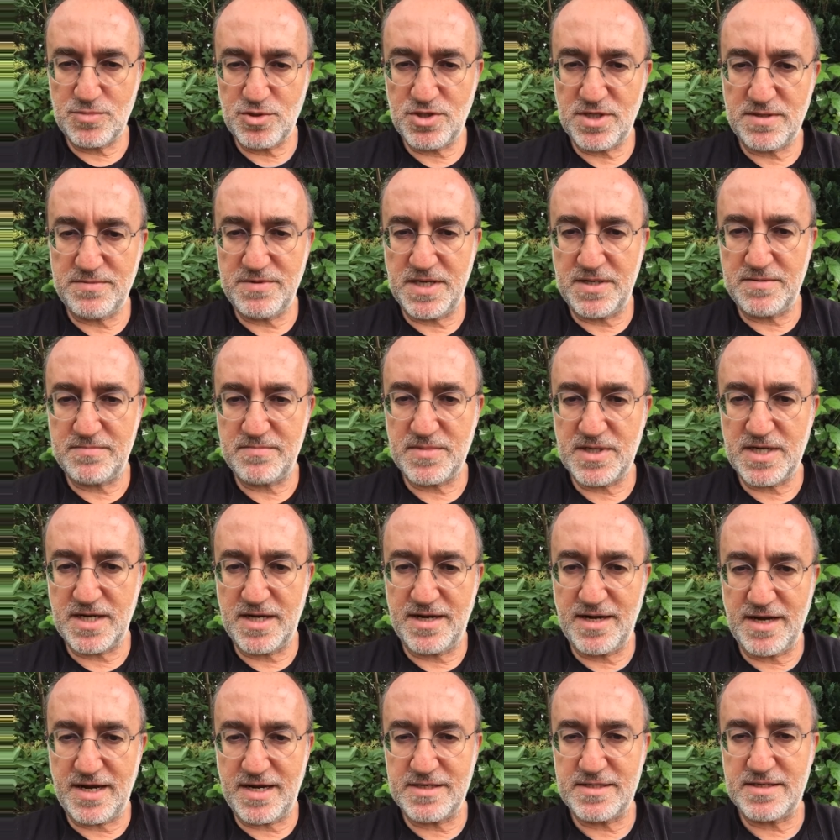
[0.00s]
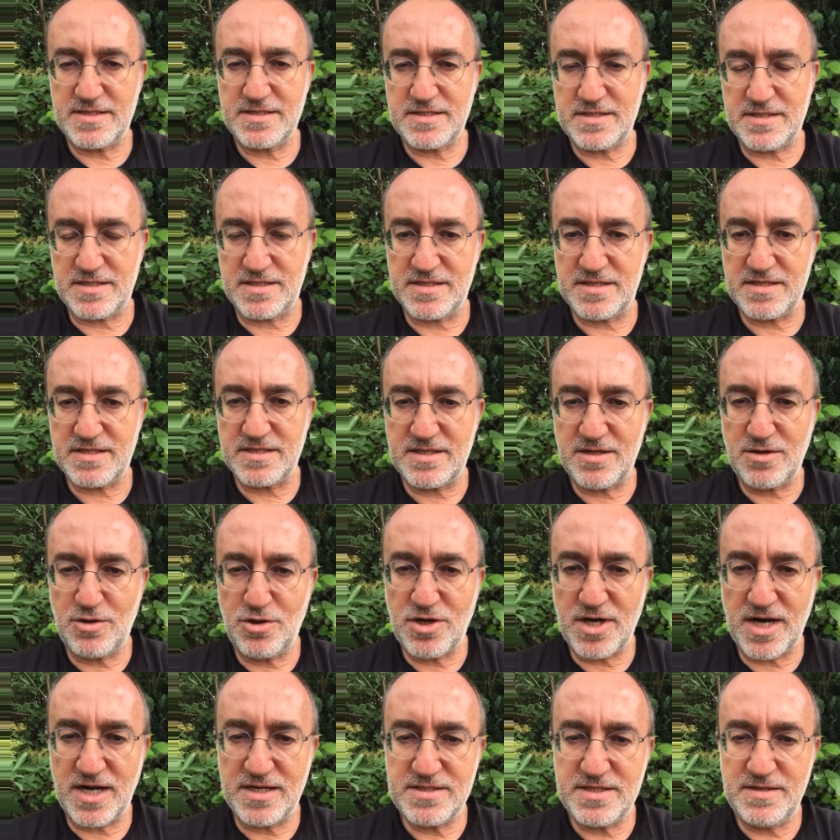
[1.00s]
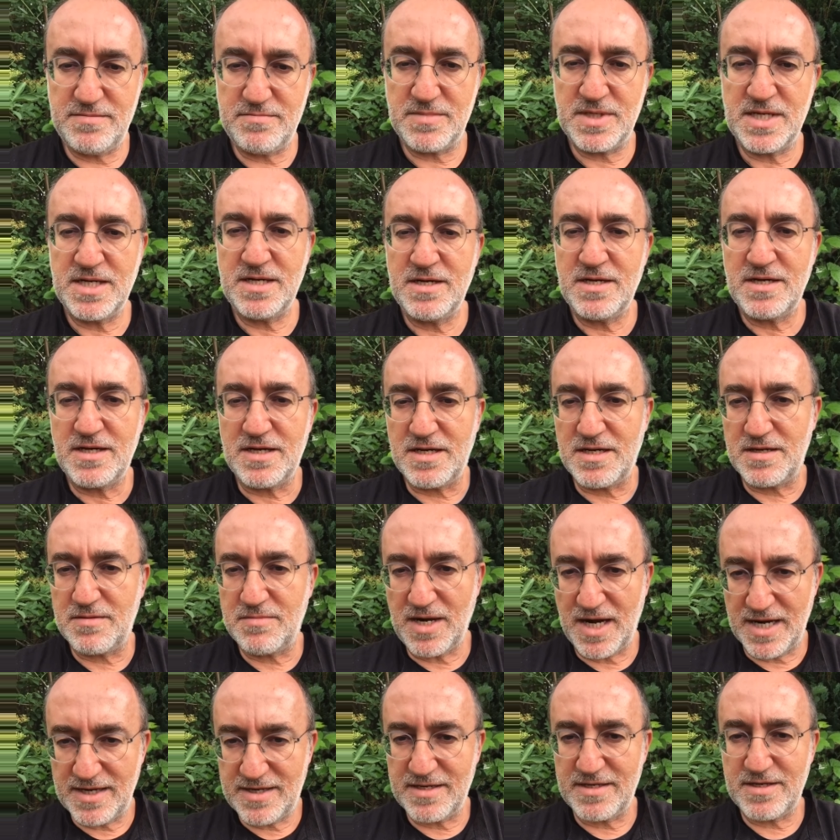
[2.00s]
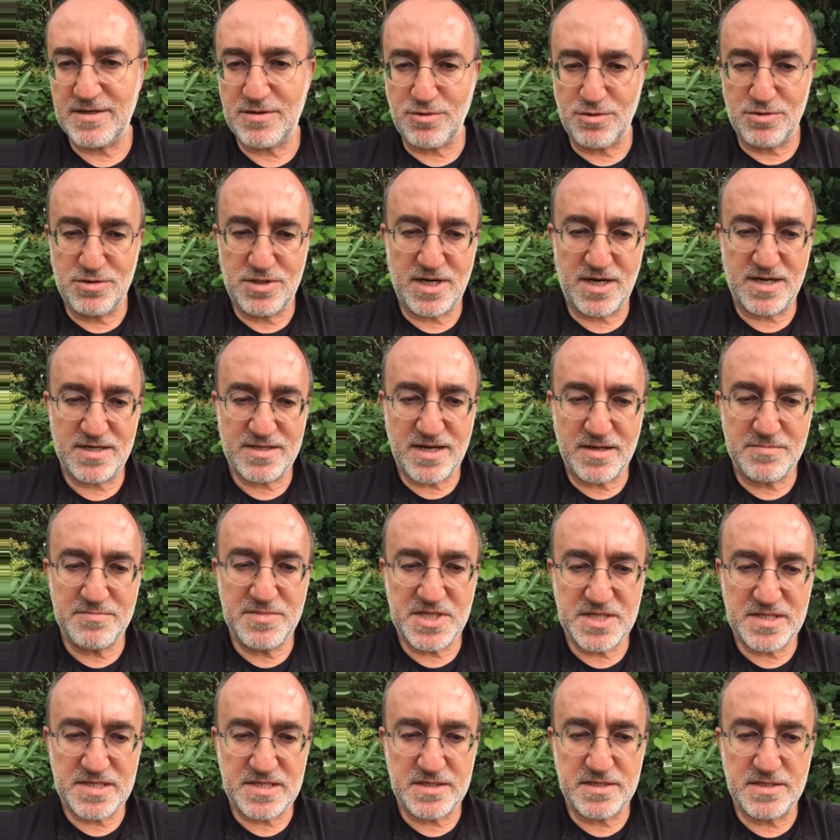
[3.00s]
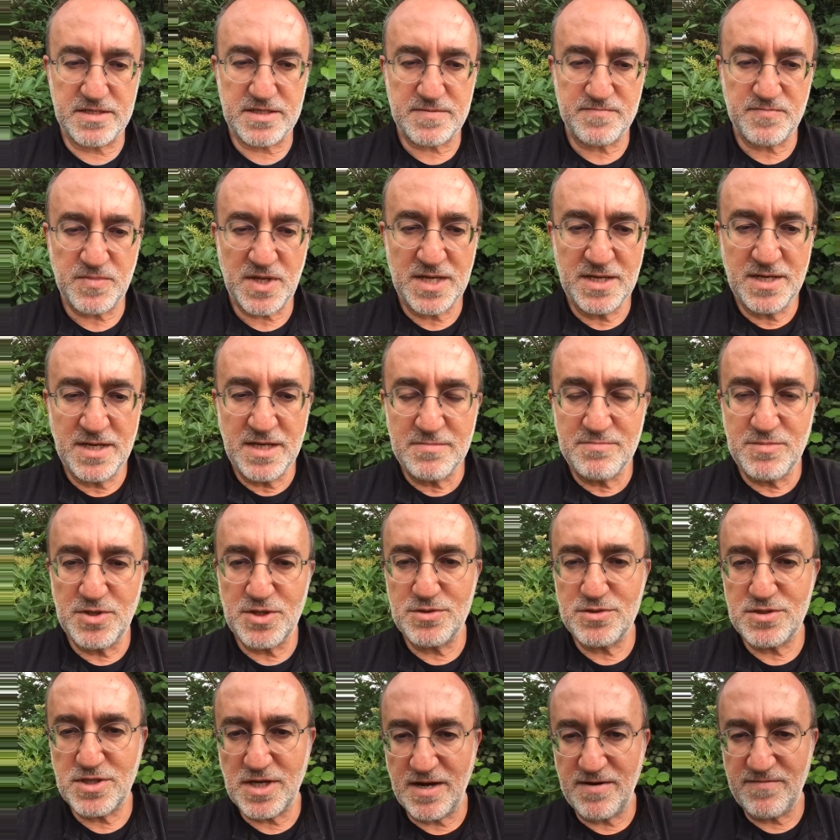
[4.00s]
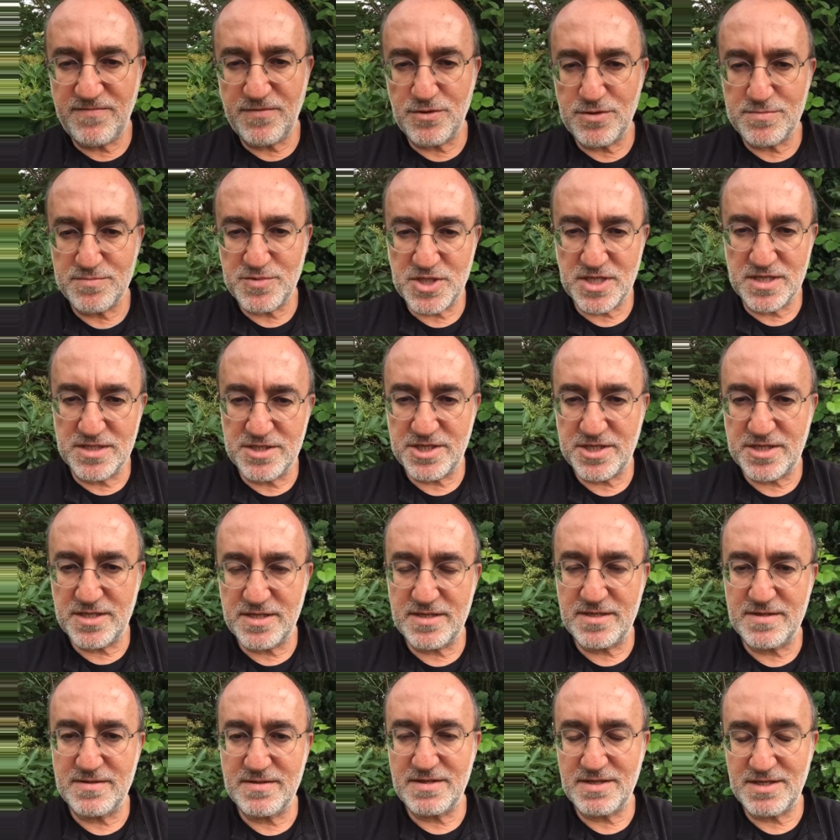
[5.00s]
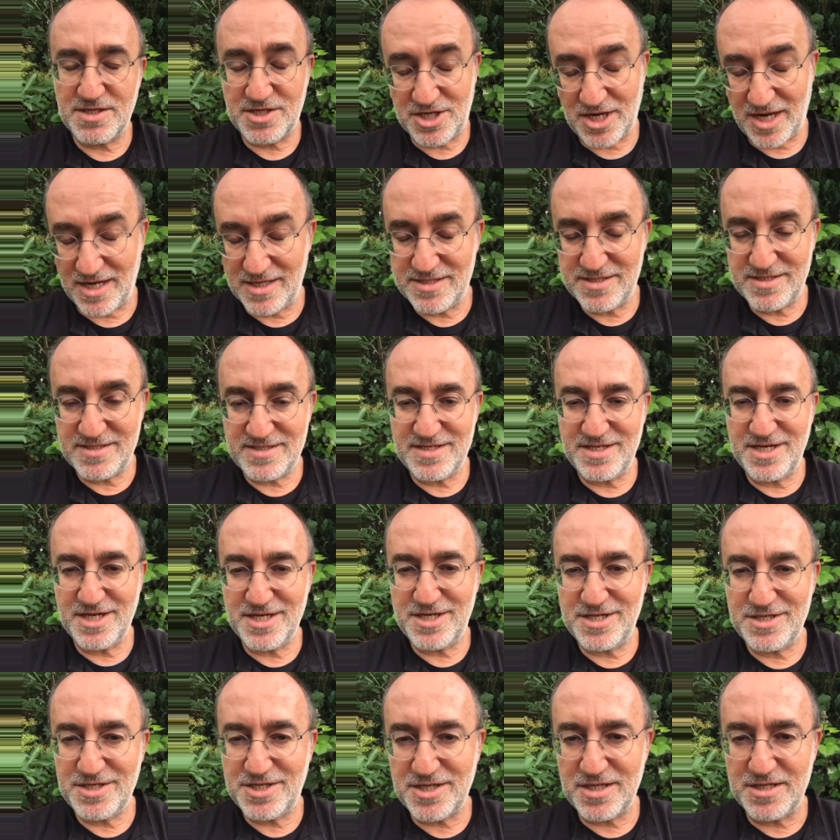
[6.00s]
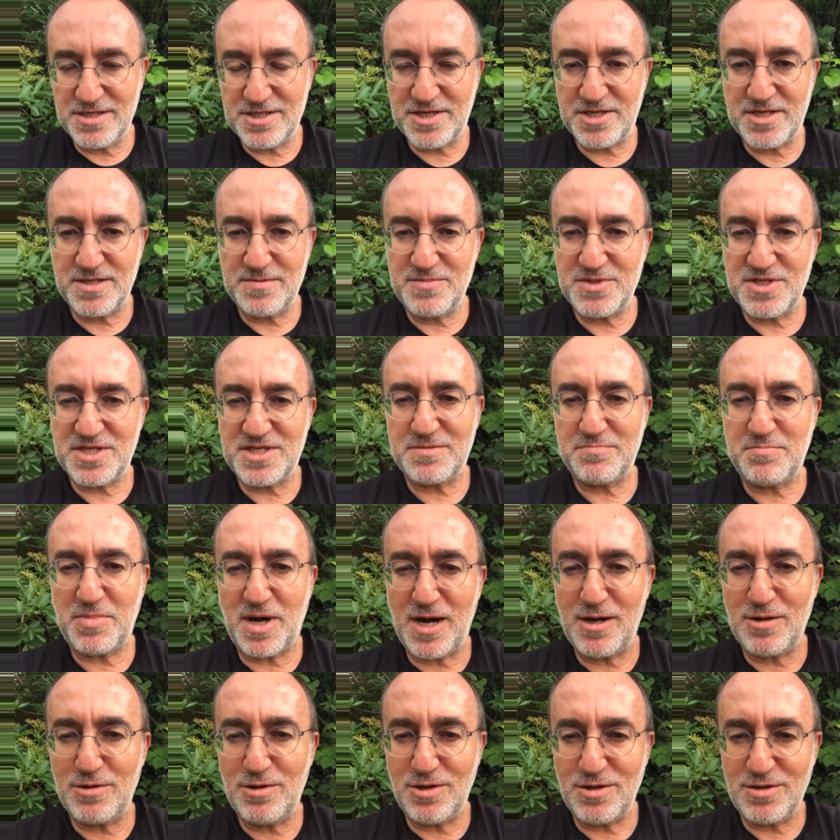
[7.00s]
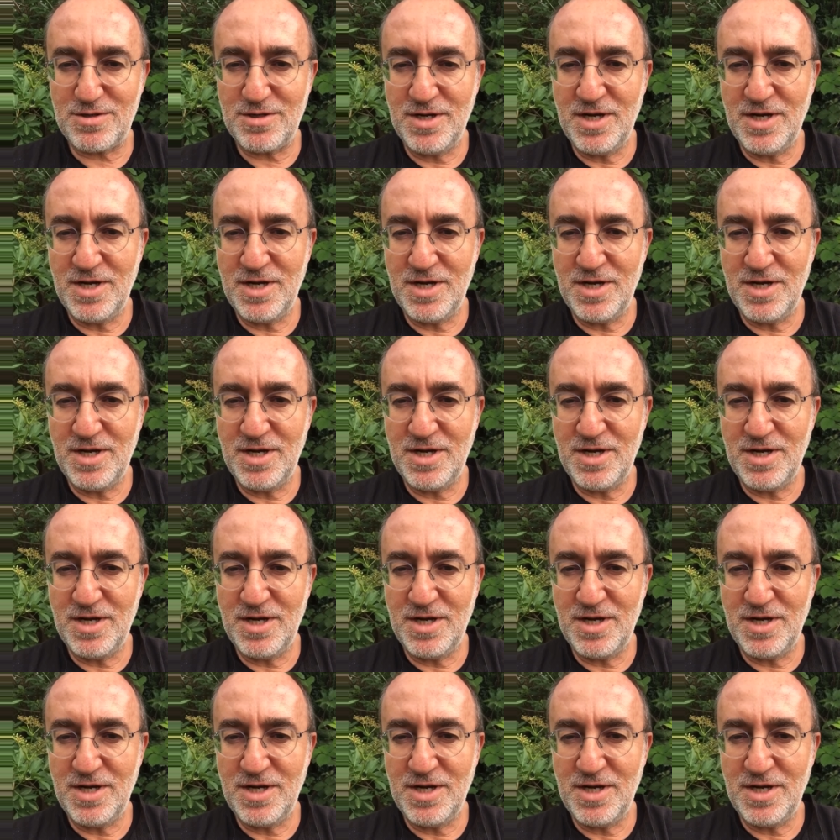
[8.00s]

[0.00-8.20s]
da benim kariyer sırasında öğrendiğim e, belki de konulardan birisidir. Bir gün telefonum çalıştı, çaldı. Yakın çalıştığımız Paolo